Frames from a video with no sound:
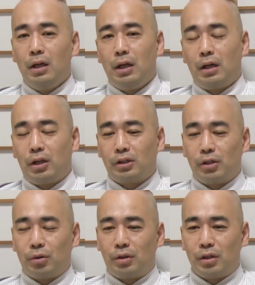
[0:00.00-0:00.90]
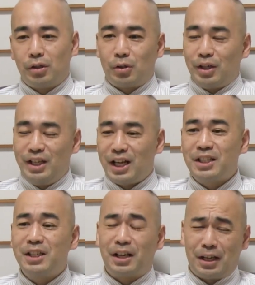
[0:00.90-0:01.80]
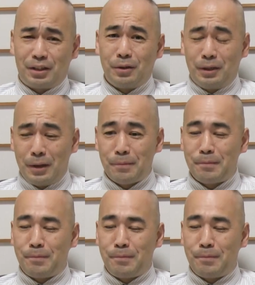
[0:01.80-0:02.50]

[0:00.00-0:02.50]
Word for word: えー、学者にとってはですね、それは癒しだからとね、